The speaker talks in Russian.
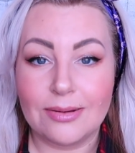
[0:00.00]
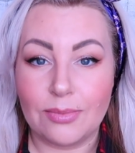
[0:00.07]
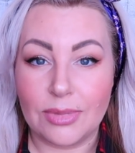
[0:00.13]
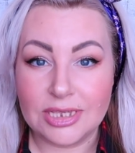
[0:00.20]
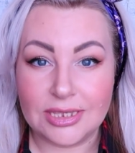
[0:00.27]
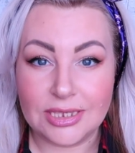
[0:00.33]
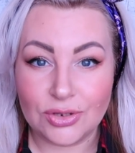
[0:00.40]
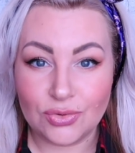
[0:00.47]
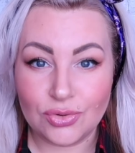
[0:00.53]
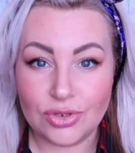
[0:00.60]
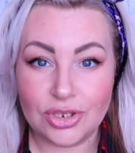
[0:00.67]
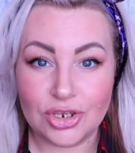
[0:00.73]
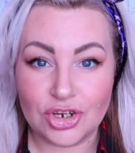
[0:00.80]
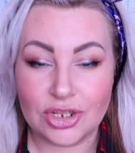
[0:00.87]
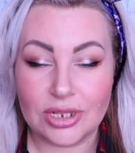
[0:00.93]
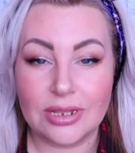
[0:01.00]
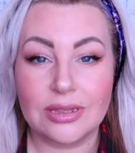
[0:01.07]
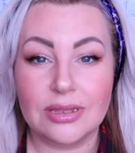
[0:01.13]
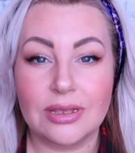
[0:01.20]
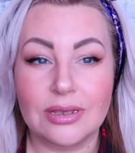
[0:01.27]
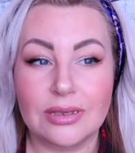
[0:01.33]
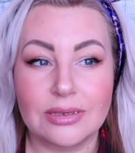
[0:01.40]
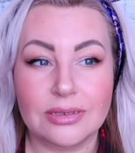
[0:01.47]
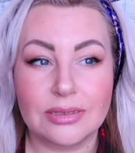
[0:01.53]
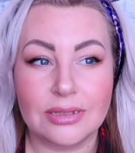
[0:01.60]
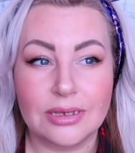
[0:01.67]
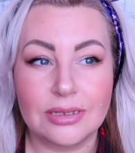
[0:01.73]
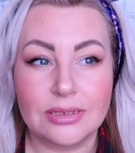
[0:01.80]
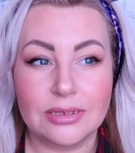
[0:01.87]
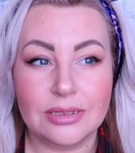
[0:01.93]
массируете, желательно,
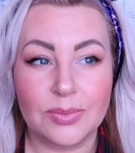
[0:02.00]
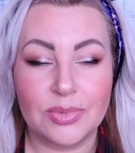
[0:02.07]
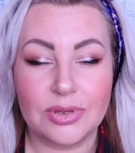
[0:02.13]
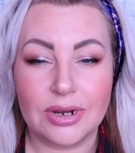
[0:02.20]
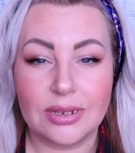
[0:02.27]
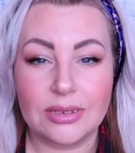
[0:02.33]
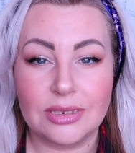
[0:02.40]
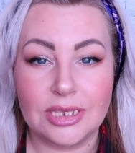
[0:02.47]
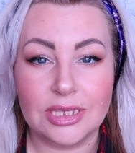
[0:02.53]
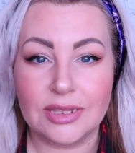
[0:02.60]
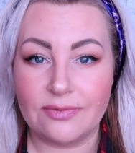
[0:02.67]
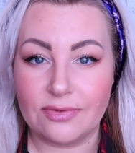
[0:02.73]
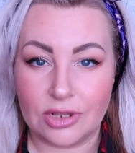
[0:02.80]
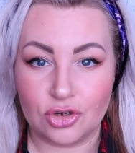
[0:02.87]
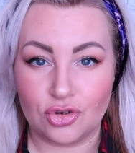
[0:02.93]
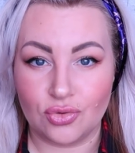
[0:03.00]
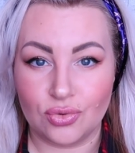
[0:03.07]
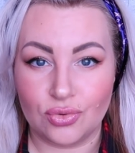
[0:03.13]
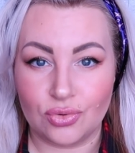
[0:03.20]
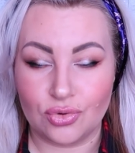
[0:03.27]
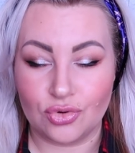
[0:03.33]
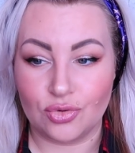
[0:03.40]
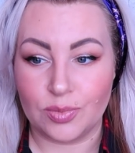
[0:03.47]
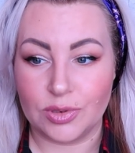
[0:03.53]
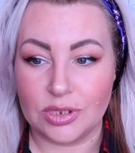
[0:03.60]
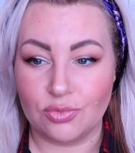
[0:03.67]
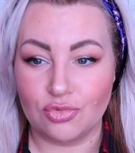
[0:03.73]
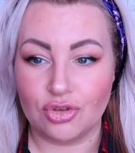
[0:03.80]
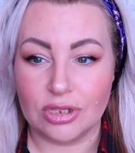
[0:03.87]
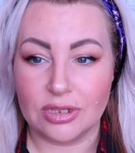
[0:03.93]
знаете, набирать не на влажную кожу,
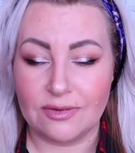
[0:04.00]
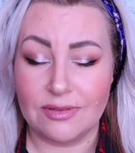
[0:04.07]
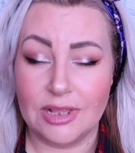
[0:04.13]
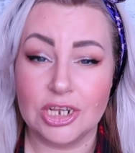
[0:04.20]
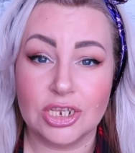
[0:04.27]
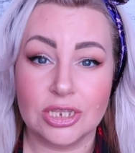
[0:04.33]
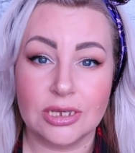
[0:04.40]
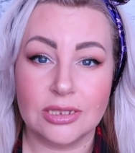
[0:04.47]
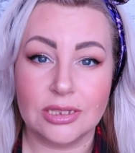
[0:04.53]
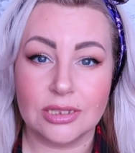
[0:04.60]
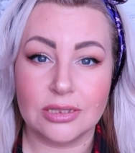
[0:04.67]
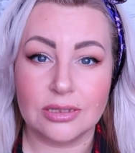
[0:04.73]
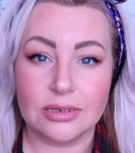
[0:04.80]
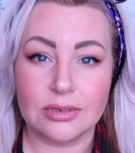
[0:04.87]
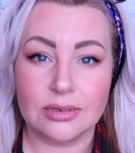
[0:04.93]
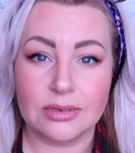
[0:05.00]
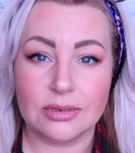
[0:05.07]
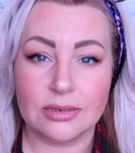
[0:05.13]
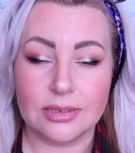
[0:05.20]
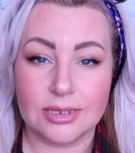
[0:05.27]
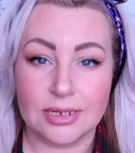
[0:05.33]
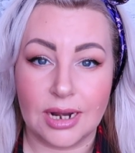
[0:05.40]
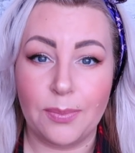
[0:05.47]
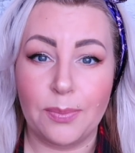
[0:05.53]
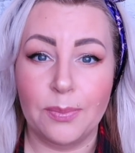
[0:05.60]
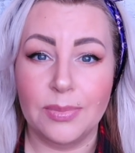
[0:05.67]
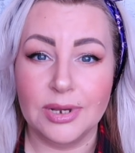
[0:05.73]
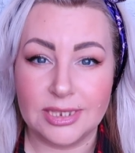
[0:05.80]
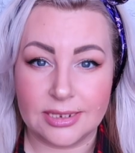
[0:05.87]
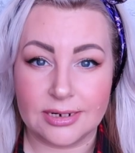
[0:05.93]
потому что на влажной этот э, скраб
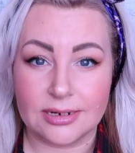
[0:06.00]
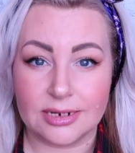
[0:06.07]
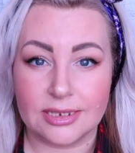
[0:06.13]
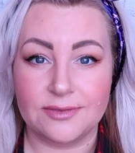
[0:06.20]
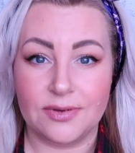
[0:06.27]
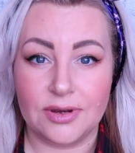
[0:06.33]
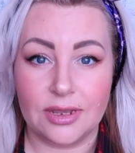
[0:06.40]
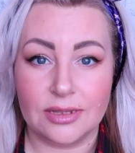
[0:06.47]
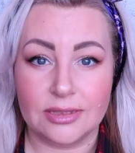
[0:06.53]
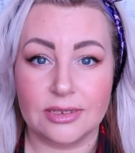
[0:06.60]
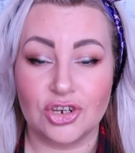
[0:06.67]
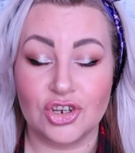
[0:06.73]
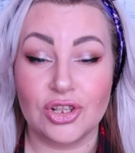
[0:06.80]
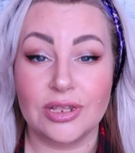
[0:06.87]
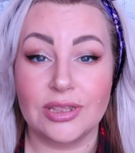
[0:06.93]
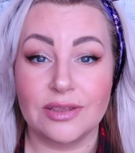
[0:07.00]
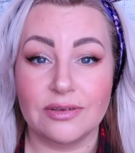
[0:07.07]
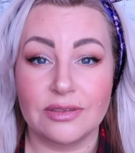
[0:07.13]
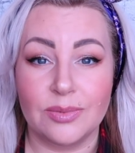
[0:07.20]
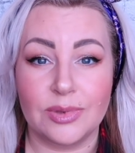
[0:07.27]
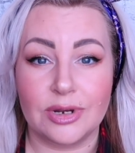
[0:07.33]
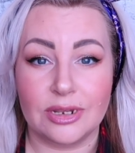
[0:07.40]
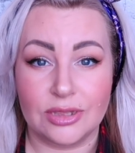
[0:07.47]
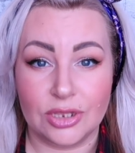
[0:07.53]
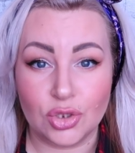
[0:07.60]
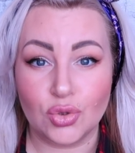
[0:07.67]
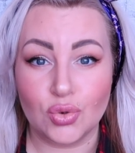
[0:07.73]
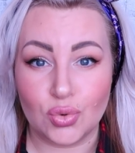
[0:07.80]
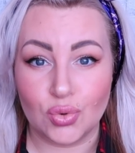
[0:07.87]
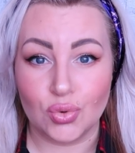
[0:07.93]
быстро растворяется. Желательно набирать на
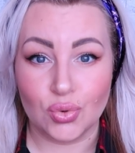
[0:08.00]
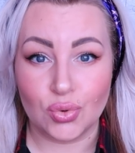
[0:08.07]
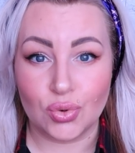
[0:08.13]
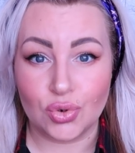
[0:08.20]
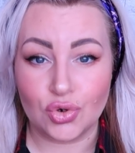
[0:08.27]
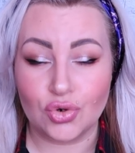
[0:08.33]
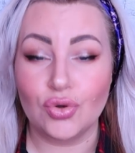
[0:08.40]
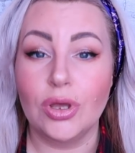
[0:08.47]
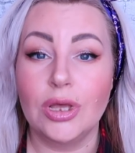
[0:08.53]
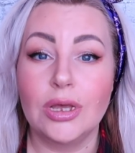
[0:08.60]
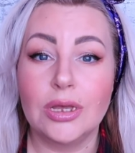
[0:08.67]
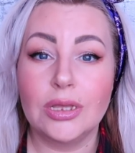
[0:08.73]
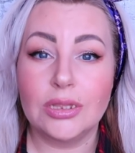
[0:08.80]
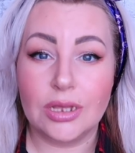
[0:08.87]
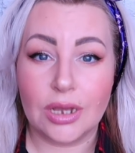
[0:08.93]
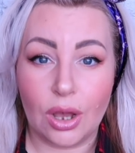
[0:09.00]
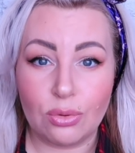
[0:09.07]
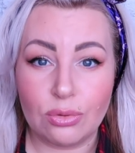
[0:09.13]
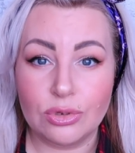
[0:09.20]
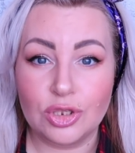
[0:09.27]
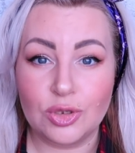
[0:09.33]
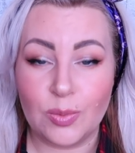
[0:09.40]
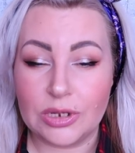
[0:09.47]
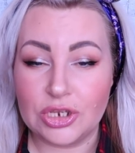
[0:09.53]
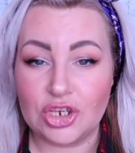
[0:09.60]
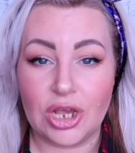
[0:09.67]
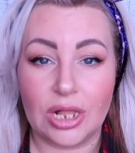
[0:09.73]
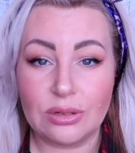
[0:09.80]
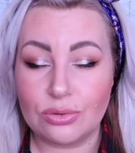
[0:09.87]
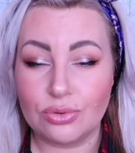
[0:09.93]
сухую кожу, на какую-нибудь
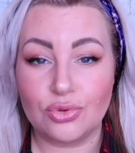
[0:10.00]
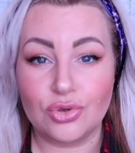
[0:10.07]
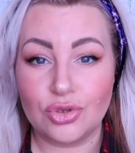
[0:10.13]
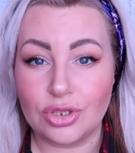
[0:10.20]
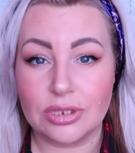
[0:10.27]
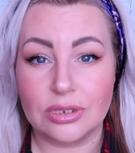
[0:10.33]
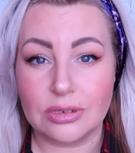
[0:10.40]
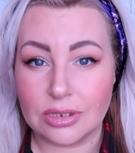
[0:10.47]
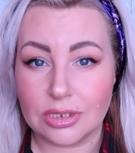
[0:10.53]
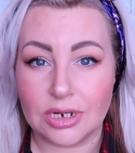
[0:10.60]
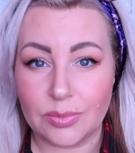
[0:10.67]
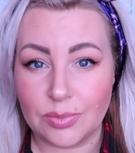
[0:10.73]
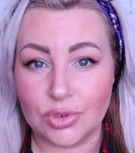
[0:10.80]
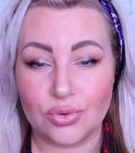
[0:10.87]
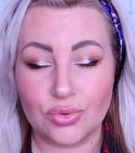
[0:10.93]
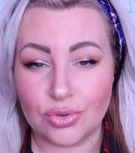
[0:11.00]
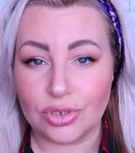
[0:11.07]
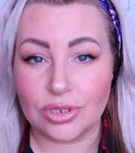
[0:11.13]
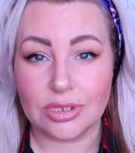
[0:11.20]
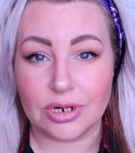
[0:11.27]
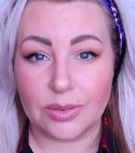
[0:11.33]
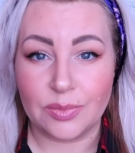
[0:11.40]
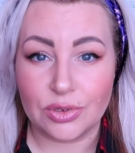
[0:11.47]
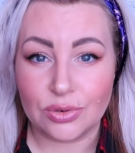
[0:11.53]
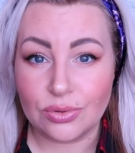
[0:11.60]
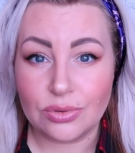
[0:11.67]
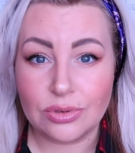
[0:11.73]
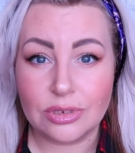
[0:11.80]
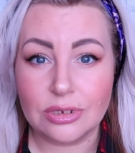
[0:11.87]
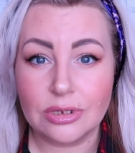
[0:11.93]
мочалку, то есть э, скрабируете,
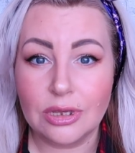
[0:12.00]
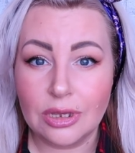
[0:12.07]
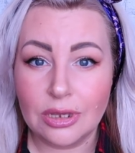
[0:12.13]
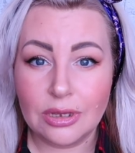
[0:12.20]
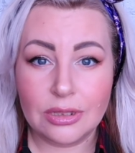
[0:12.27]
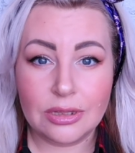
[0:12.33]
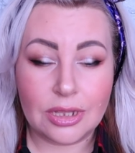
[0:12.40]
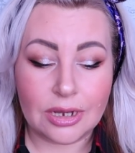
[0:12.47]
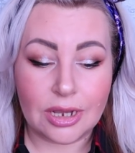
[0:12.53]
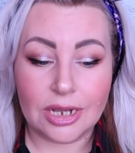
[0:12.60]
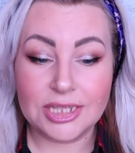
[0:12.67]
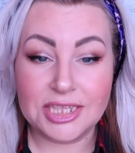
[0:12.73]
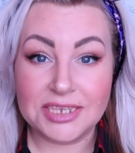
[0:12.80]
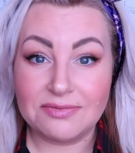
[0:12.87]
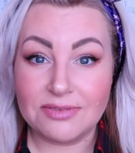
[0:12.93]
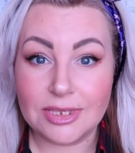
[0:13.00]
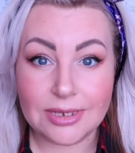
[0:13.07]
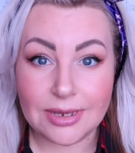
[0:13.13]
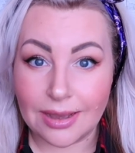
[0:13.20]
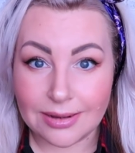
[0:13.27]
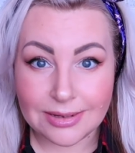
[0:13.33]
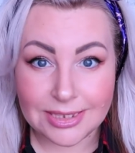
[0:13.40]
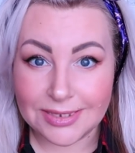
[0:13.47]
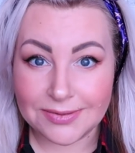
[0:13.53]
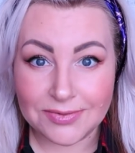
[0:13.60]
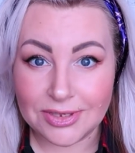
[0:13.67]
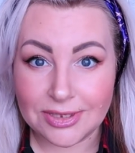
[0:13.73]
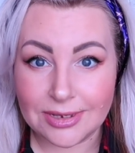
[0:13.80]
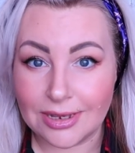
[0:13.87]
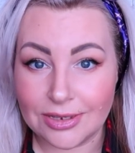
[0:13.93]
скрабируете, так активненько,
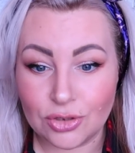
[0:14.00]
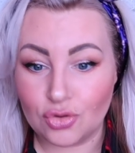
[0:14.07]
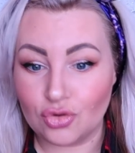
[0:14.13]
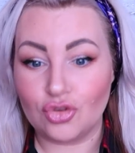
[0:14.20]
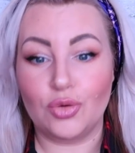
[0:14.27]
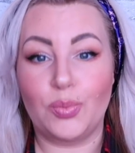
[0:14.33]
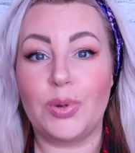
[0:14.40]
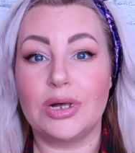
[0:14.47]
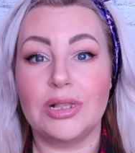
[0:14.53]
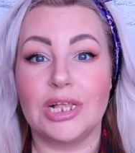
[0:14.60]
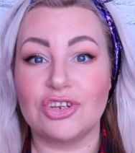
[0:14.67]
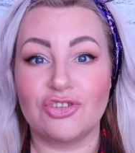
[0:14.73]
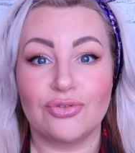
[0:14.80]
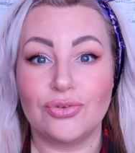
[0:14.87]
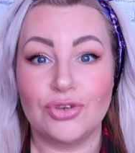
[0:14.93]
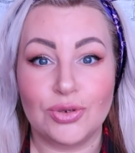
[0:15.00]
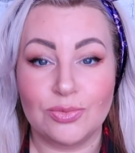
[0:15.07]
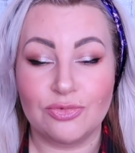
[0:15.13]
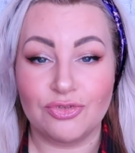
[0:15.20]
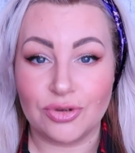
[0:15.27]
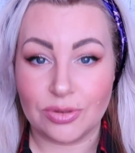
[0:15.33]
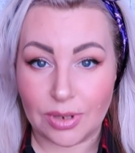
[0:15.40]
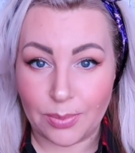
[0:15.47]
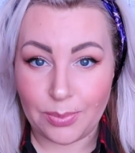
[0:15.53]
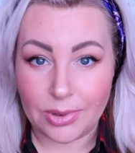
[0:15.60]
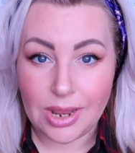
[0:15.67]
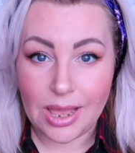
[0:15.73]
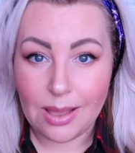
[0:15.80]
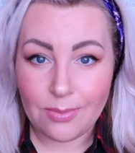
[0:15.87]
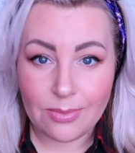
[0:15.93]
активненько, не то что поглаживающим движением, а
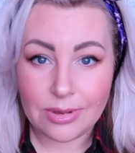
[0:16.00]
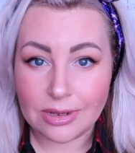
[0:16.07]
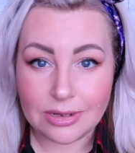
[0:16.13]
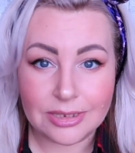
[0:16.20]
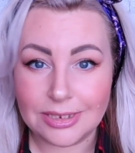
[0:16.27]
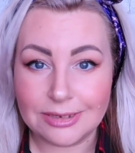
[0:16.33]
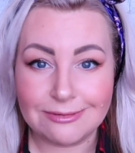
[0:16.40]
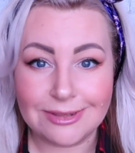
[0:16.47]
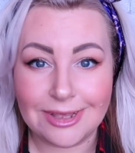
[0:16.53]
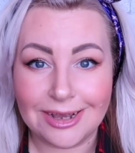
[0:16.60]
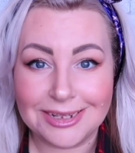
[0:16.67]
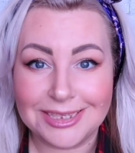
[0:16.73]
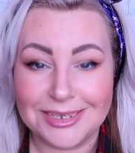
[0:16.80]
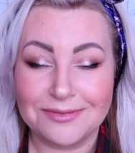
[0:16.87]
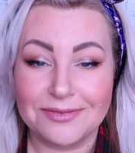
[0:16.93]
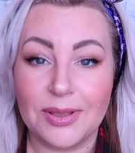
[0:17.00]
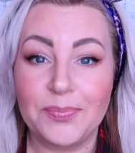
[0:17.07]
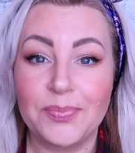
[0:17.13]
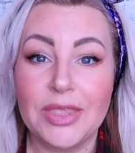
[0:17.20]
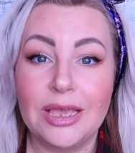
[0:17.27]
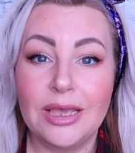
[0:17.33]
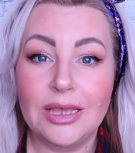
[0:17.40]
прям активно, активно.